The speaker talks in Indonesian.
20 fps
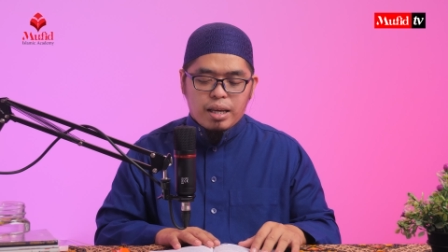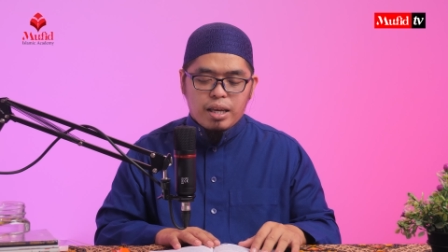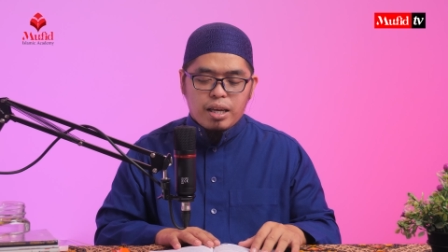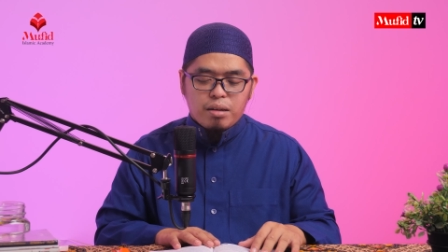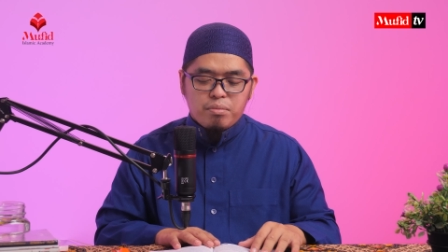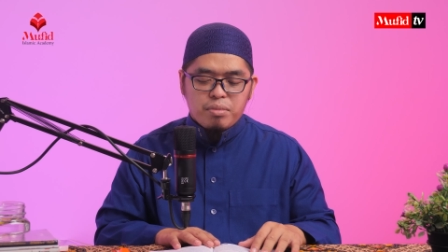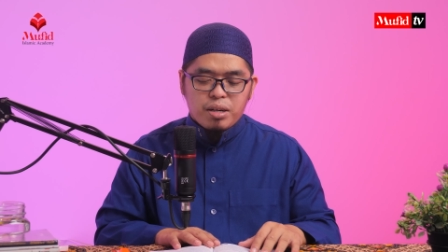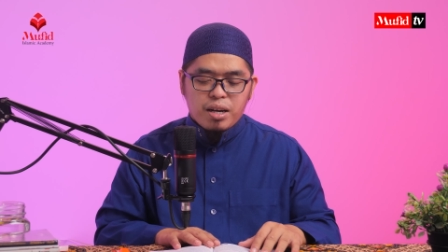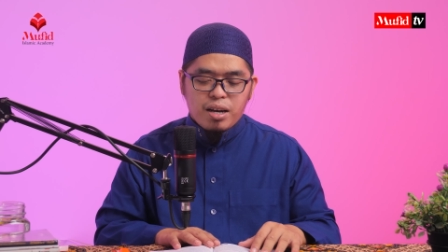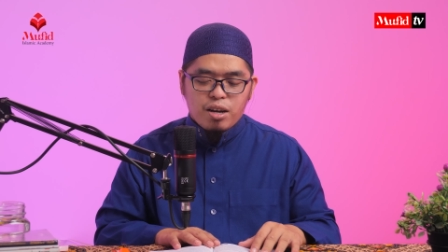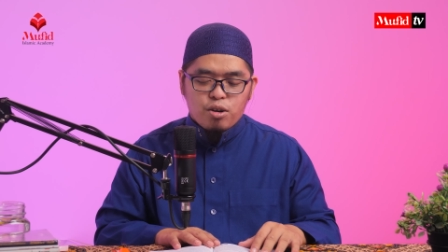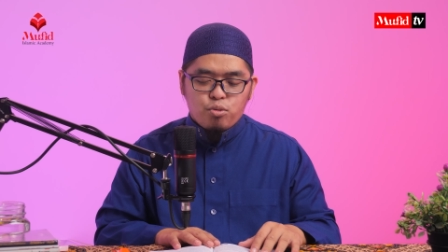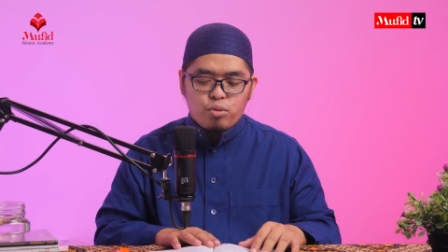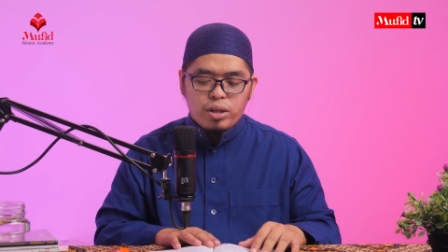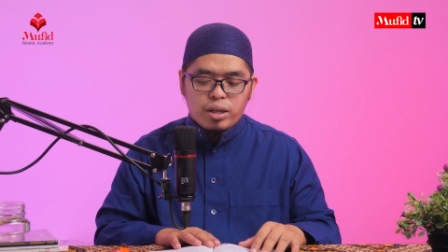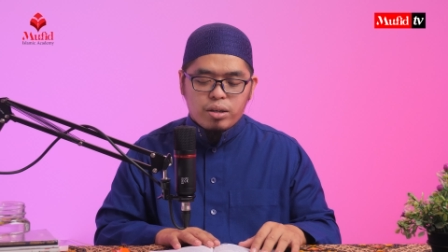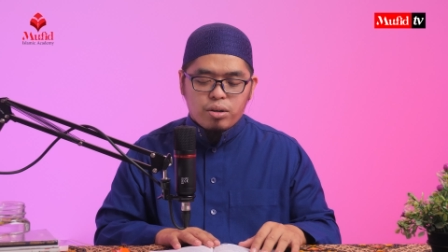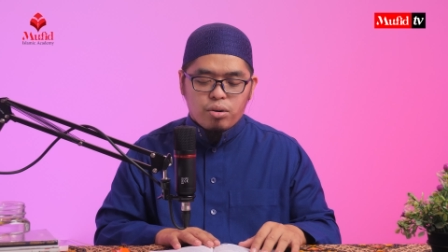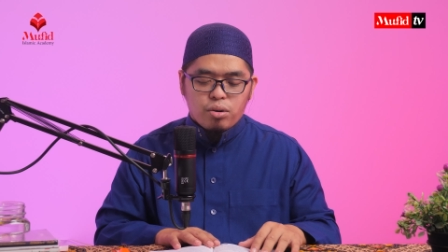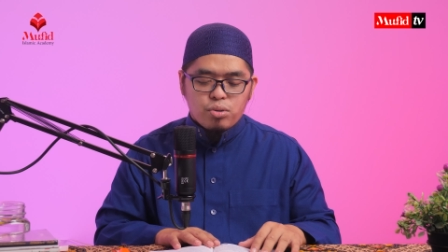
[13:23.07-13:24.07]
yang
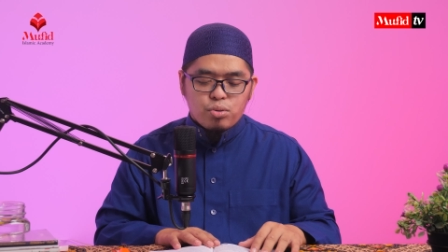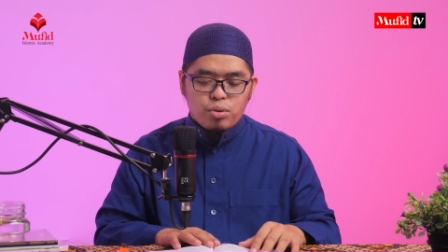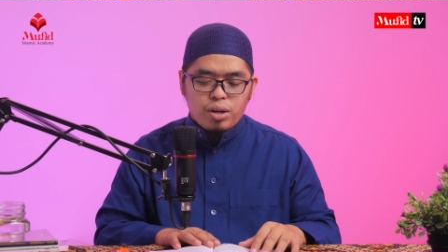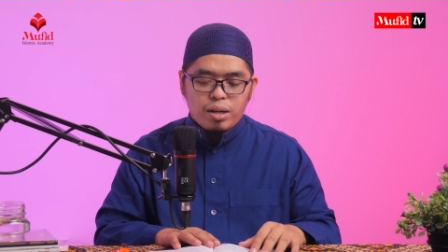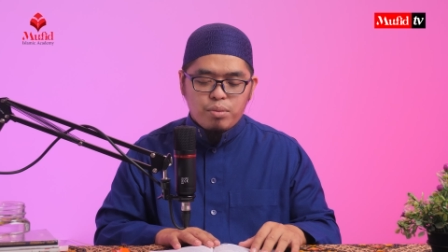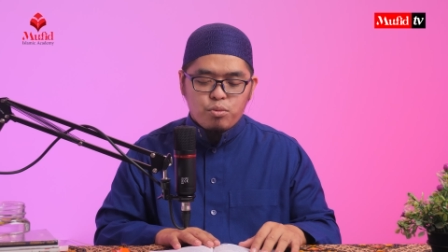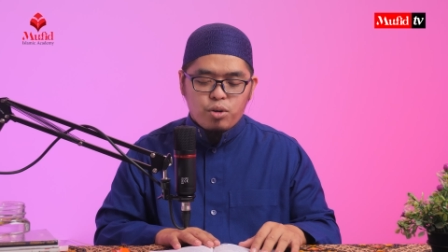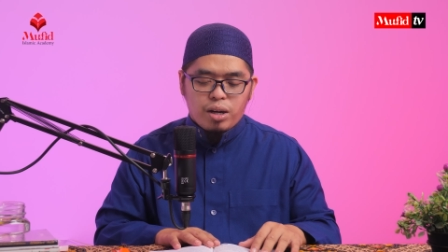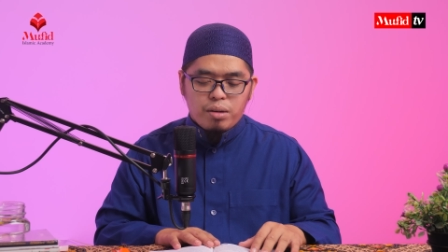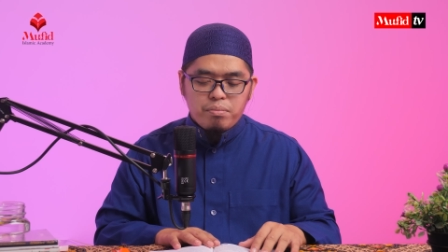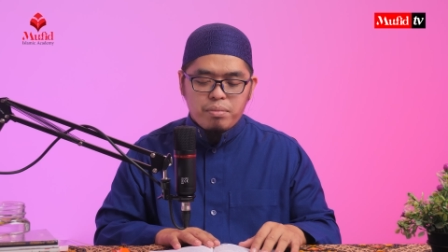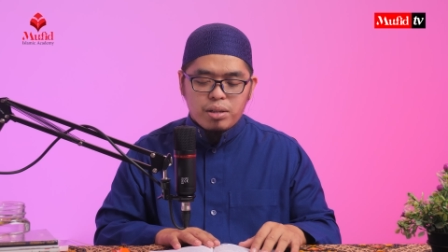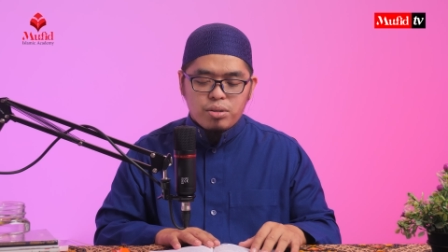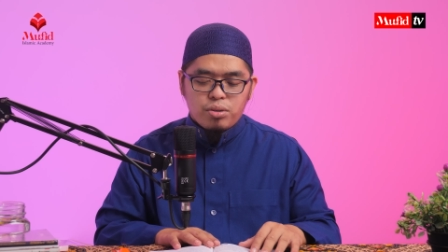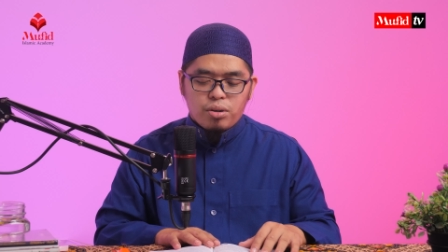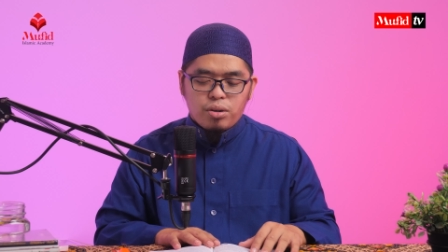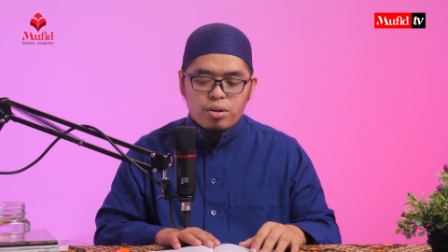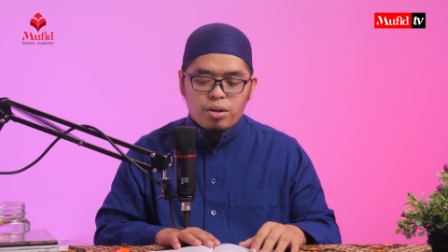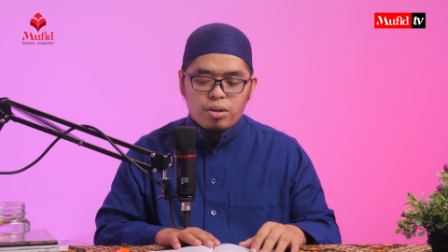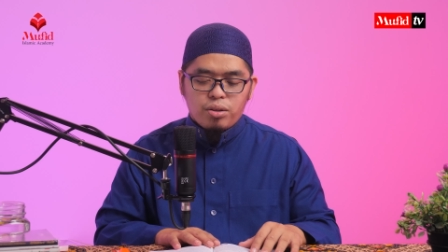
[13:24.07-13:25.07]
mengakui kerasulan
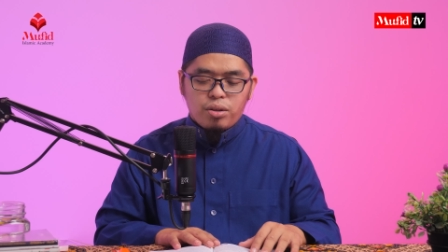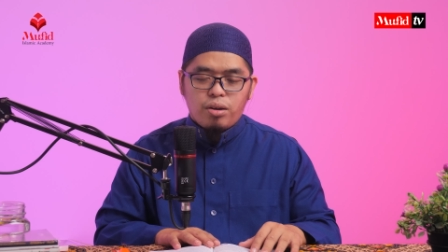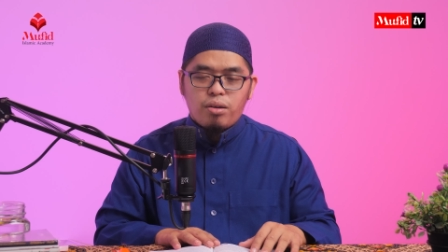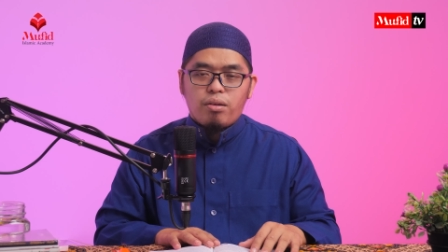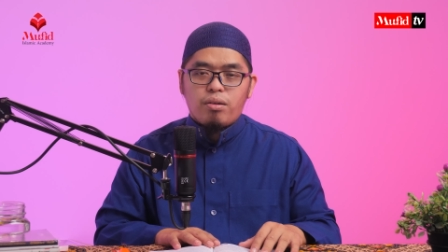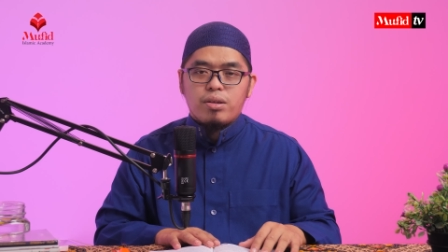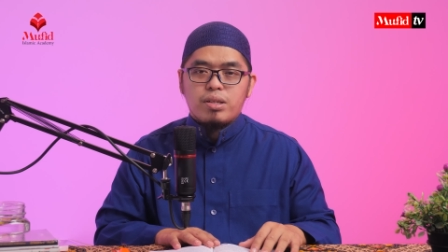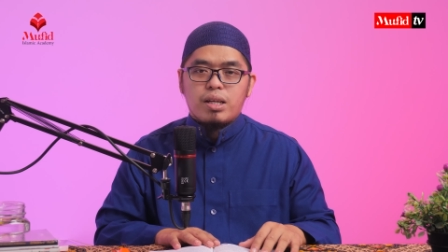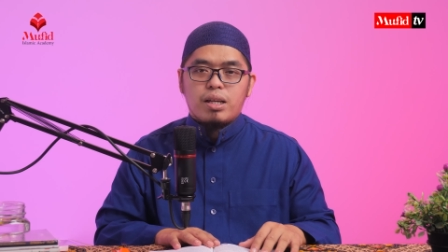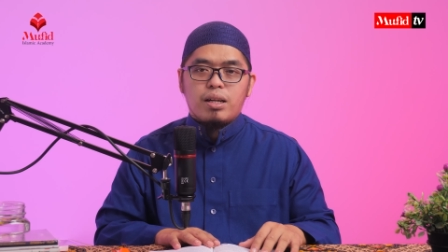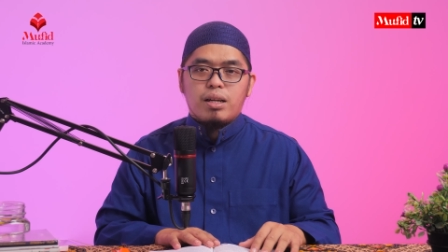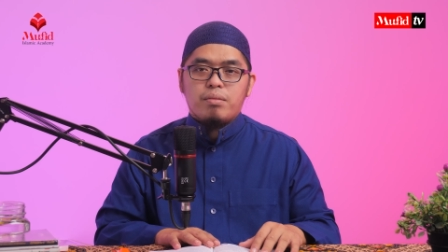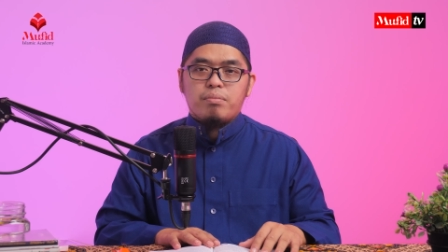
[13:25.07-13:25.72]
Muhammad SAW